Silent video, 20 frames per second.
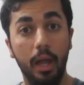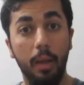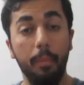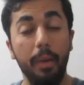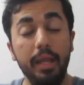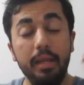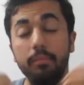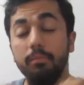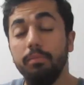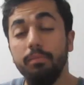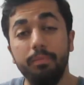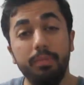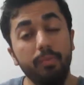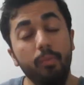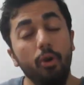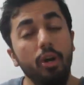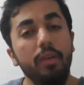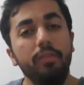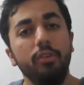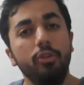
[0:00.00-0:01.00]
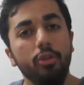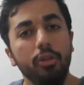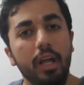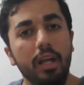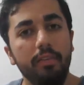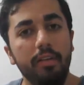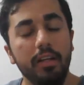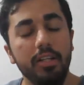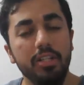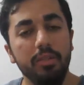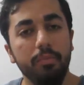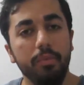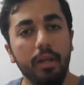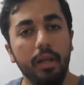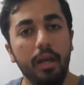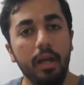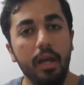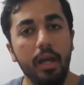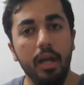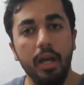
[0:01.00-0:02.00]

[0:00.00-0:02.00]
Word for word: Benim böyle videolar var şimdi.